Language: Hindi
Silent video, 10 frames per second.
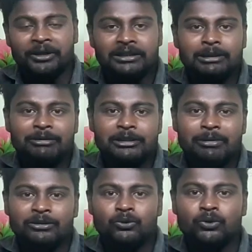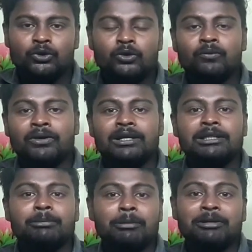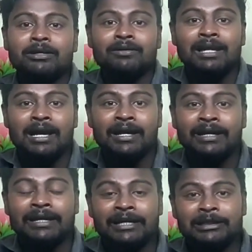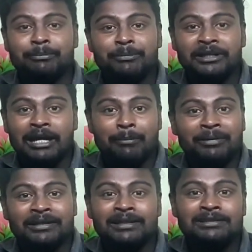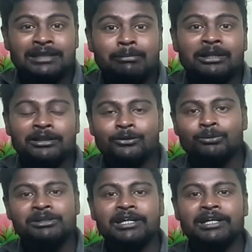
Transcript: फ्रंट कैमरे की बात करूँ दोस्तों तो फ्रंट तो, कैमरा मिलने वाला है एट एम का मेन लेंस कैमरा देखने को मिल